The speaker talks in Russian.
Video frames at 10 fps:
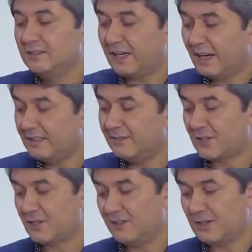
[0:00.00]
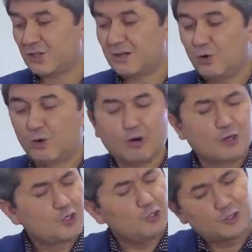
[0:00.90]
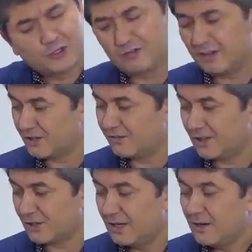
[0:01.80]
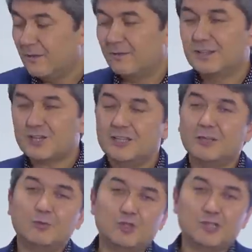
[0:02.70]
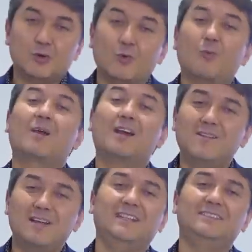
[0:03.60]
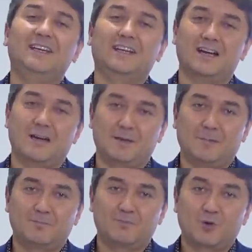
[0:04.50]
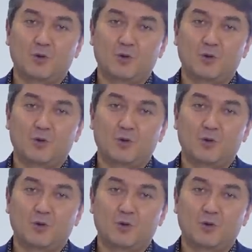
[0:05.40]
Третий важный вещь, очень-очень важный вещь – вы должны научиться управлять деньгами –